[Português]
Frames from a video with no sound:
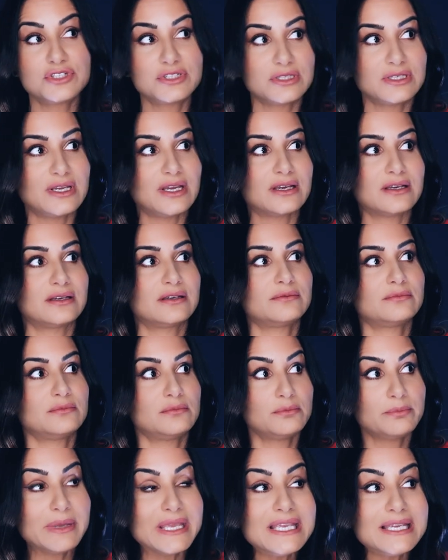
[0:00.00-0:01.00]
dia
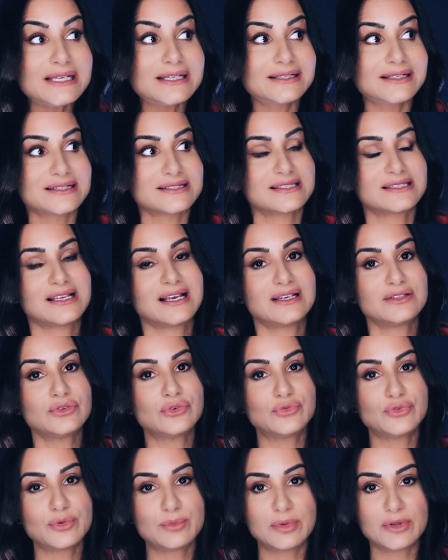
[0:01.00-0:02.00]
bem engraçado,
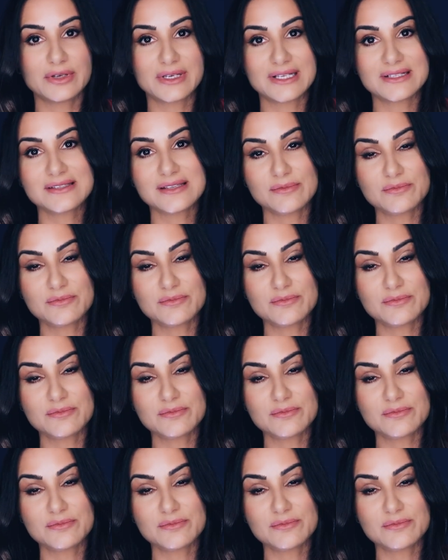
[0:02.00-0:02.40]
eu fui bloqueada,